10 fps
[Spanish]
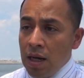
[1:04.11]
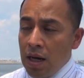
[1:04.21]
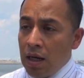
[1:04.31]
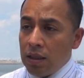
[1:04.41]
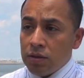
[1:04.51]

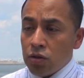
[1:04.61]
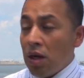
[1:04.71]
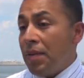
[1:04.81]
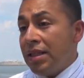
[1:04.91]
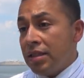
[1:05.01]
Ah,
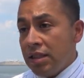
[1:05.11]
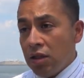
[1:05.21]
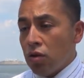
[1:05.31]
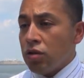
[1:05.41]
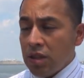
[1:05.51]
solamente si
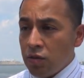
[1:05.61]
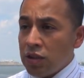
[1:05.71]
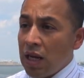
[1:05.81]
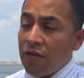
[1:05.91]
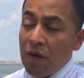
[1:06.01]

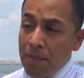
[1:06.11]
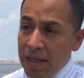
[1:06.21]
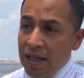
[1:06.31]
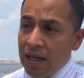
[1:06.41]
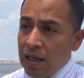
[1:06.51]
conocemos a la
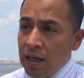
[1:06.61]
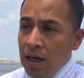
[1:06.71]
familia,